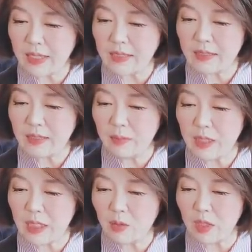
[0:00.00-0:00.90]
그래서
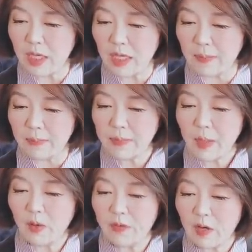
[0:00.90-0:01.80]
트럼프 대통령이
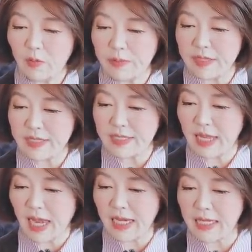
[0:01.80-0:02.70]
오발 오피스
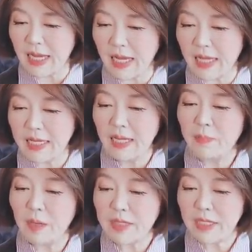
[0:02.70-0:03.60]
안에다가
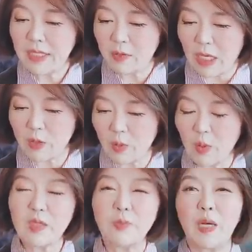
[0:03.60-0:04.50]
버튼을
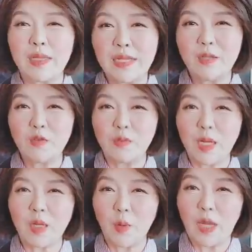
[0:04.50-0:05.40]
놔두고 그 버튼을
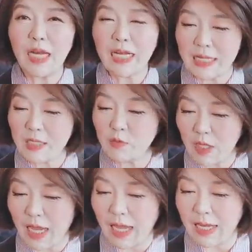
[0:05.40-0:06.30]
누르면 콜라를 갖다
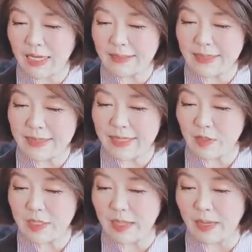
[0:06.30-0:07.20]
준다. 이걸 기사를
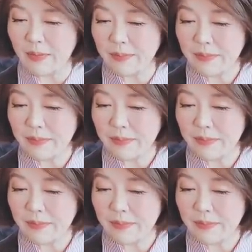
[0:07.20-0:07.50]
쓴 거예요.